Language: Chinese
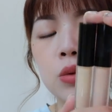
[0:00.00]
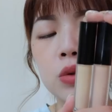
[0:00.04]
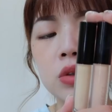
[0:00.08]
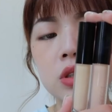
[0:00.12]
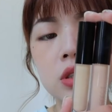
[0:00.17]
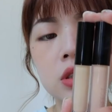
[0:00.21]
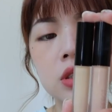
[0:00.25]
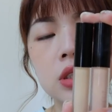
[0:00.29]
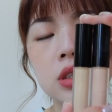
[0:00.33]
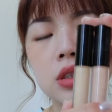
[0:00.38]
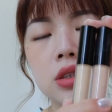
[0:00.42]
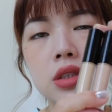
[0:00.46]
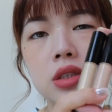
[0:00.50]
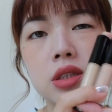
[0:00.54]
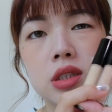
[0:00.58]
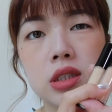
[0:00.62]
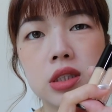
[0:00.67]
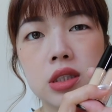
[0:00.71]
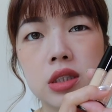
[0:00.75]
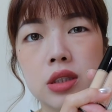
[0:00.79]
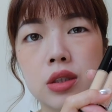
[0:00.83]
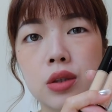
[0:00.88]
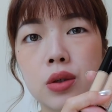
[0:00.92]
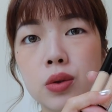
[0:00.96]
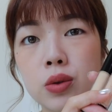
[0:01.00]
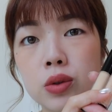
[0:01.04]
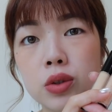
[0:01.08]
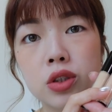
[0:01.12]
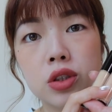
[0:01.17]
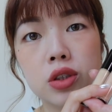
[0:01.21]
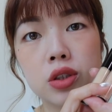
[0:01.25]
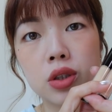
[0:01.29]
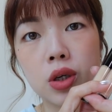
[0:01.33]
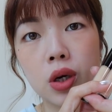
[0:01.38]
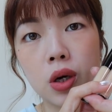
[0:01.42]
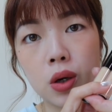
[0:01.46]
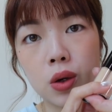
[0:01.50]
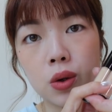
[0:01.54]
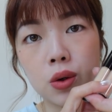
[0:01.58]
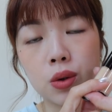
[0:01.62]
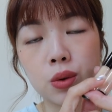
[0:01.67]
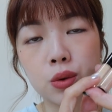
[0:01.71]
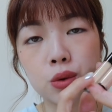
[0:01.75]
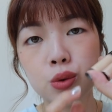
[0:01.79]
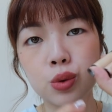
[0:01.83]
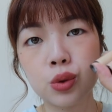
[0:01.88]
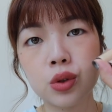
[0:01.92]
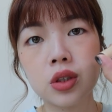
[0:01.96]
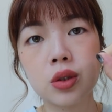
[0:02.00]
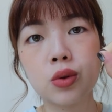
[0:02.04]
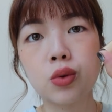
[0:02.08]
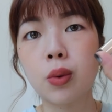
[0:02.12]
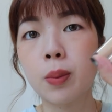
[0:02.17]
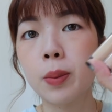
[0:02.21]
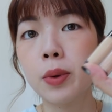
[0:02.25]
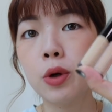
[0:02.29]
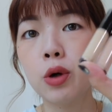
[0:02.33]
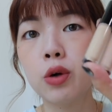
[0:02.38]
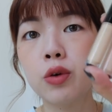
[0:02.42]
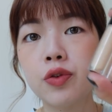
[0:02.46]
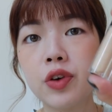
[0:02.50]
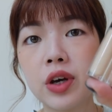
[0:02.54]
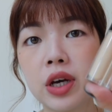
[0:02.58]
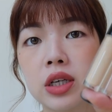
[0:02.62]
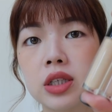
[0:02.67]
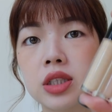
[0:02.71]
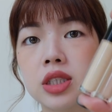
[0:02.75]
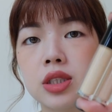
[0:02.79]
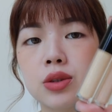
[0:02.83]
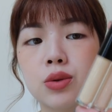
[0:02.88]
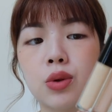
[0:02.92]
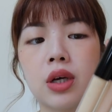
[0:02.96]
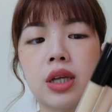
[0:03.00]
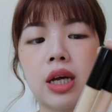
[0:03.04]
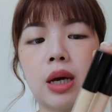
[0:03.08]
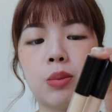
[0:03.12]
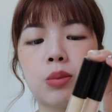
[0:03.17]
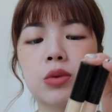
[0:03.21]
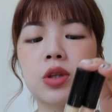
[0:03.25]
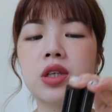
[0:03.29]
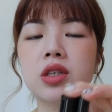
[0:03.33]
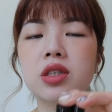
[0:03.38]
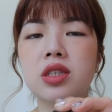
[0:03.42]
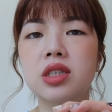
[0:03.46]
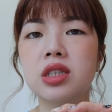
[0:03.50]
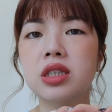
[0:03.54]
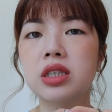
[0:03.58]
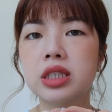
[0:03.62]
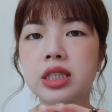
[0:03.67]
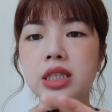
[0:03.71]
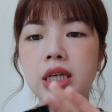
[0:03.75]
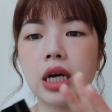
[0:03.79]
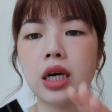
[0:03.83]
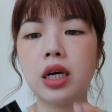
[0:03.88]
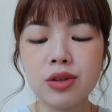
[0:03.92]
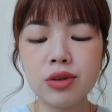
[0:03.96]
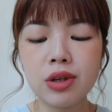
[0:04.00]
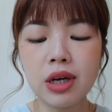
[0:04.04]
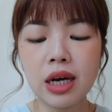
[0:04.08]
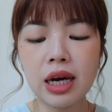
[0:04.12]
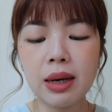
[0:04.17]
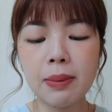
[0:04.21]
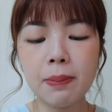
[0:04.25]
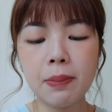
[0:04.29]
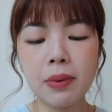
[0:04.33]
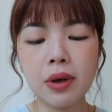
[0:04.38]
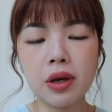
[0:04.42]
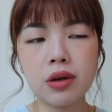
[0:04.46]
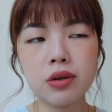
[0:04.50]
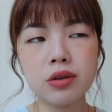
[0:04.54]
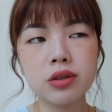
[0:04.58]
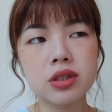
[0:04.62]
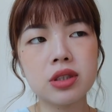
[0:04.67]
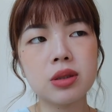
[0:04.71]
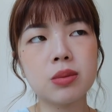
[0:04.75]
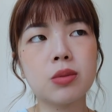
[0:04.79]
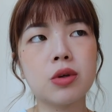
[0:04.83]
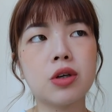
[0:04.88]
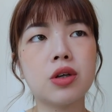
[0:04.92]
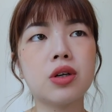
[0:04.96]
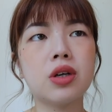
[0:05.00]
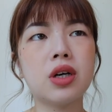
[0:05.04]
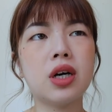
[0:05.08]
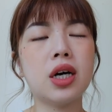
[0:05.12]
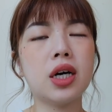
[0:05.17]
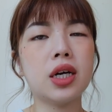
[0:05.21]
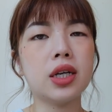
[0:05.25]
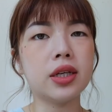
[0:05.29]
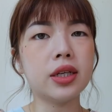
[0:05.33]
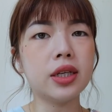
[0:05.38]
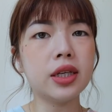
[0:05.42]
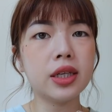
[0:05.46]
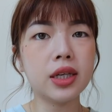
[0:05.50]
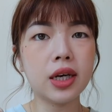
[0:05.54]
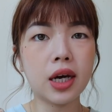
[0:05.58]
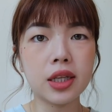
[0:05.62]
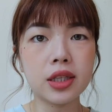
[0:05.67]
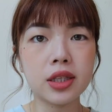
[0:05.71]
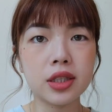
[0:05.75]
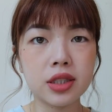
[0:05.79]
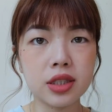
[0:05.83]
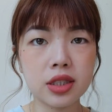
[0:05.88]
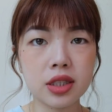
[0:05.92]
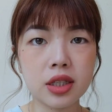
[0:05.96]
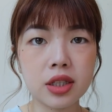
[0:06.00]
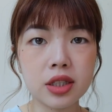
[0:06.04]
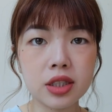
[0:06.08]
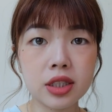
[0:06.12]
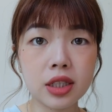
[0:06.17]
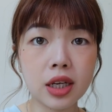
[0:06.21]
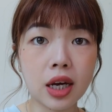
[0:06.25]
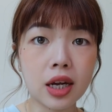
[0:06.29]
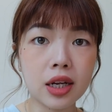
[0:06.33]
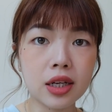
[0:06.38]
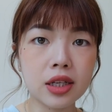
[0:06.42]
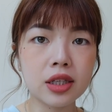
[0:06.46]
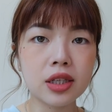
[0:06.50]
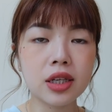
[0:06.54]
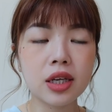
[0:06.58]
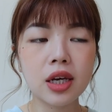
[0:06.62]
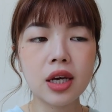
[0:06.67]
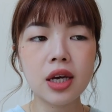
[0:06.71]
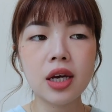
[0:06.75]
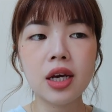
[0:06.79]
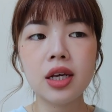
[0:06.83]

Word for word: 我实际使用之后，我觉得我没有非常喜欢他们的遮瑕，因为它没有什么很厉害的遮瑕力。